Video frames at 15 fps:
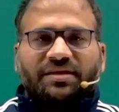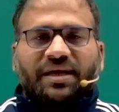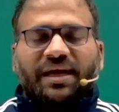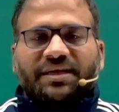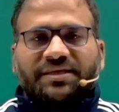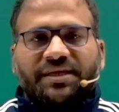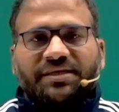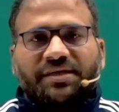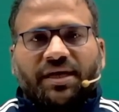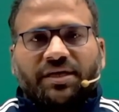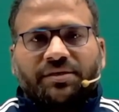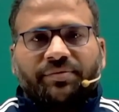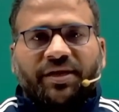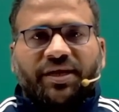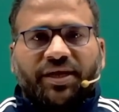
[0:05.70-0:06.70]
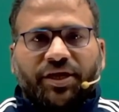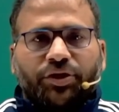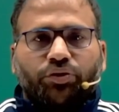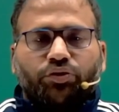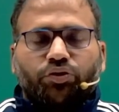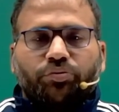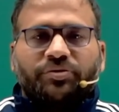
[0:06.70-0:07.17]
क्लासेज अजमेर के
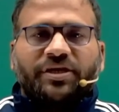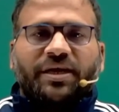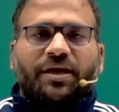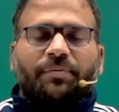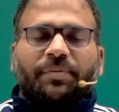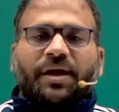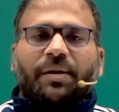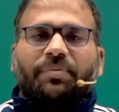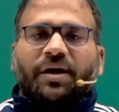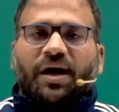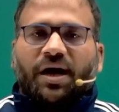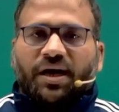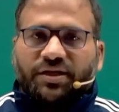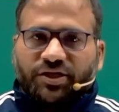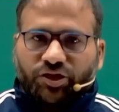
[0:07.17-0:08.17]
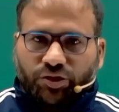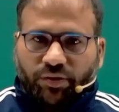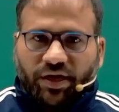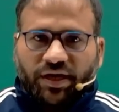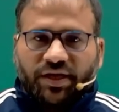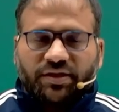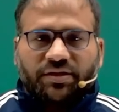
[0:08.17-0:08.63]
यूट्यूब चैनल पर आपका हार्दिक
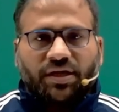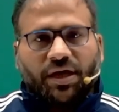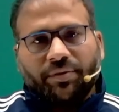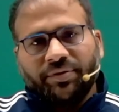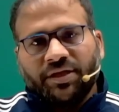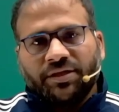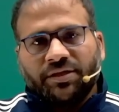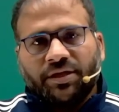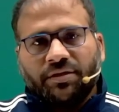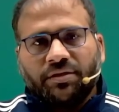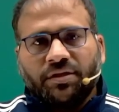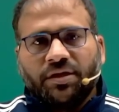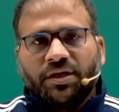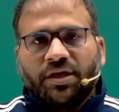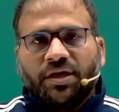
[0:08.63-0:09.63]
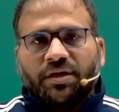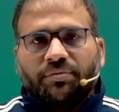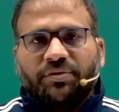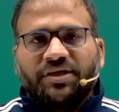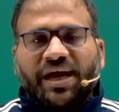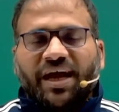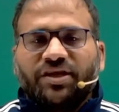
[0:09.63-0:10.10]
स्वागत अभिनंदन
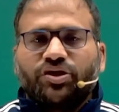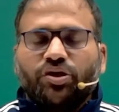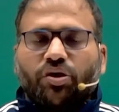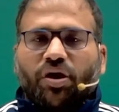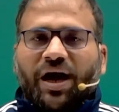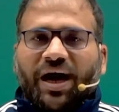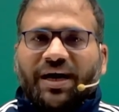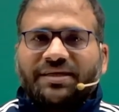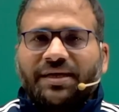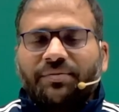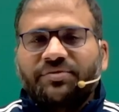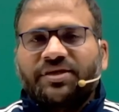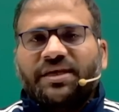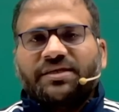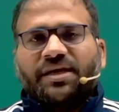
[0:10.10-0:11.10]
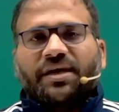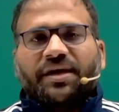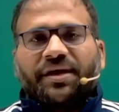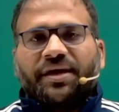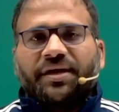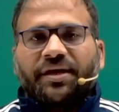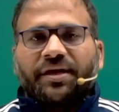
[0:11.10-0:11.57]
विद्यार्थियों आज हम चर्चा
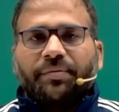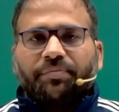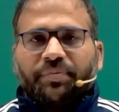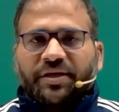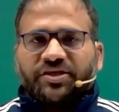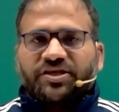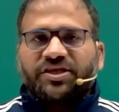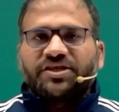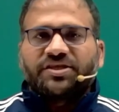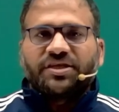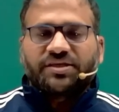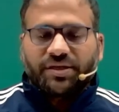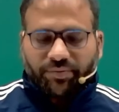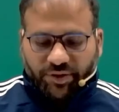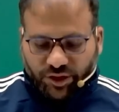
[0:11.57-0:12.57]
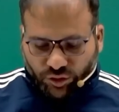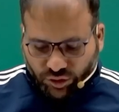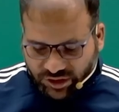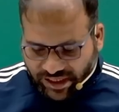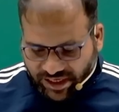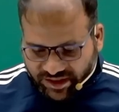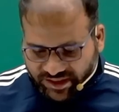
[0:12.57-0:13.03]
करेंगे 25 दिसंबर
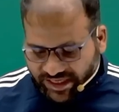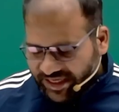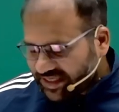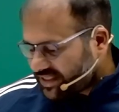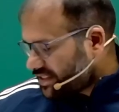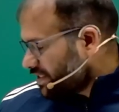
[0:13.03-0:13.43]
2023